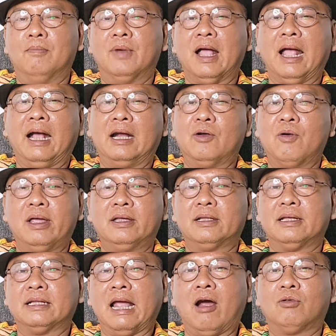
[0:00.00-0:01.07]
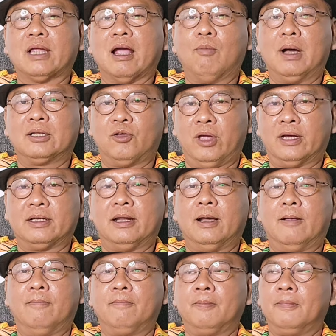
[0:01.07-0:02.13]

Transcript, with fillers: ăn nói thì thao thao bất tuyệt vậy đó